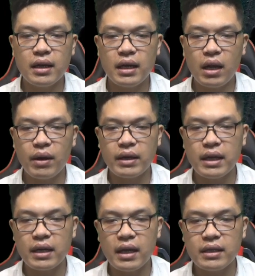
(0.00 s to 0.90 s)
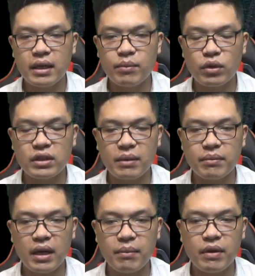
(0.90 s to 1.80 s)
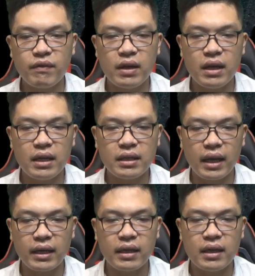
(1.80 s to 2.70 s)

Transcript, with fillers: Lao Hải Điền lấy ra một trăm năm mươi viên linh thạch,